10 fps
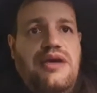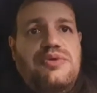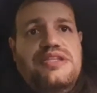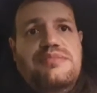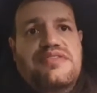e
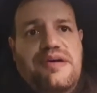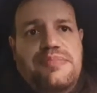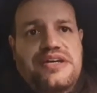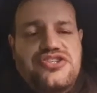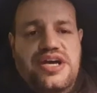quindi mi fa
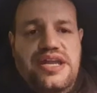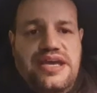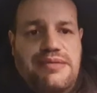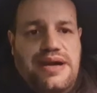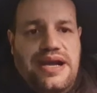piacere
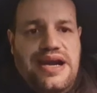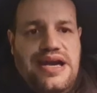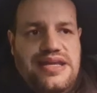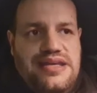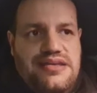che
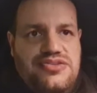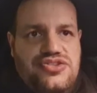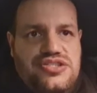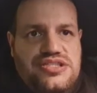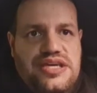magari
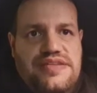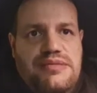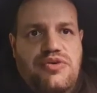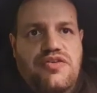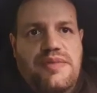ci siano dei
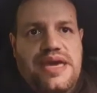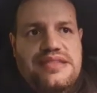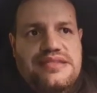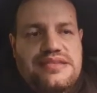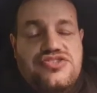
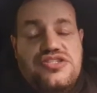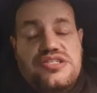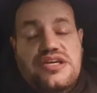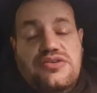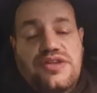movimenti, ci
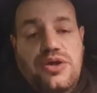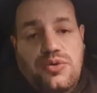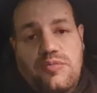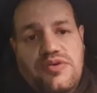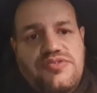siano dei
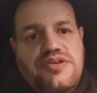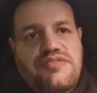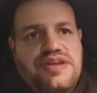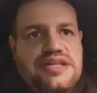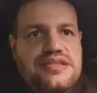rumors
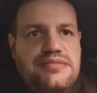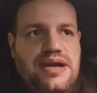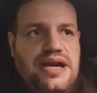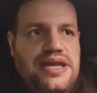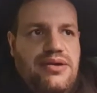riferiti
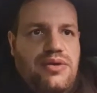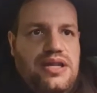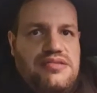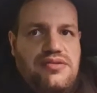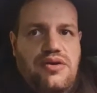magari a
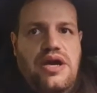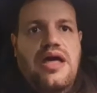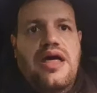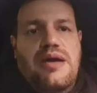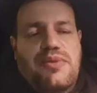quella zona.
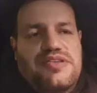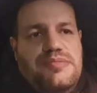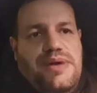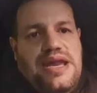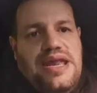Poi
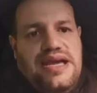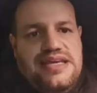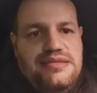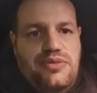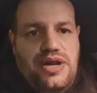si parla
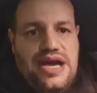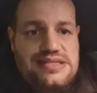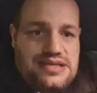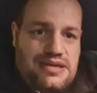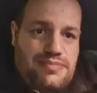anche di
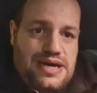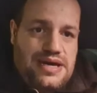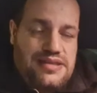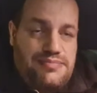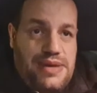Morata che
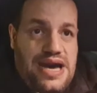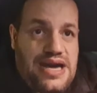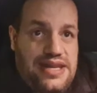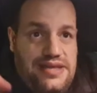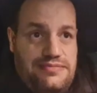pa-
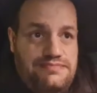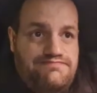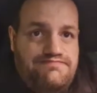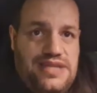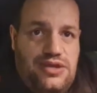pare
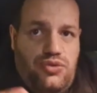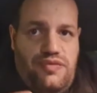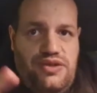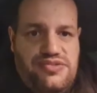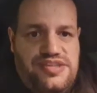la
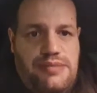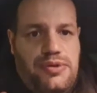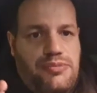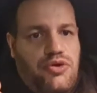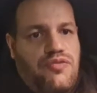Juve non sia
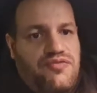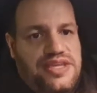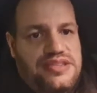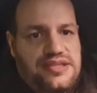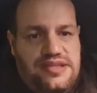proprio
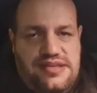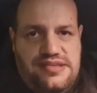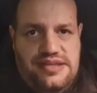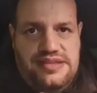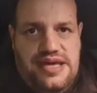convinta di
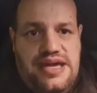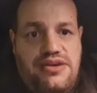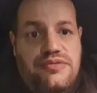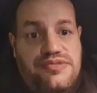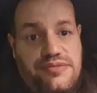
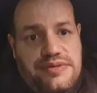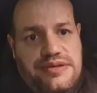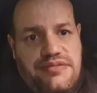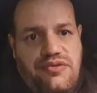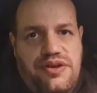riscattarlo, insomma,
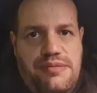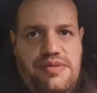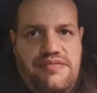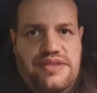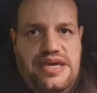vorrebbe
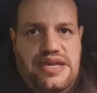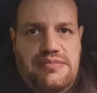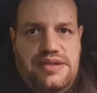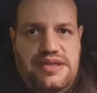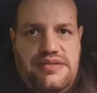ben vedere
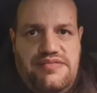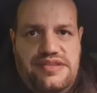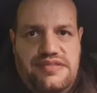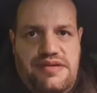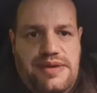perché
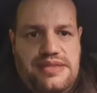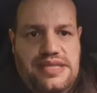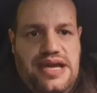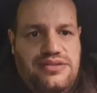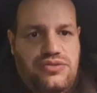
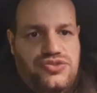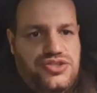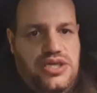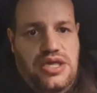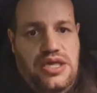effettivamente ad oggi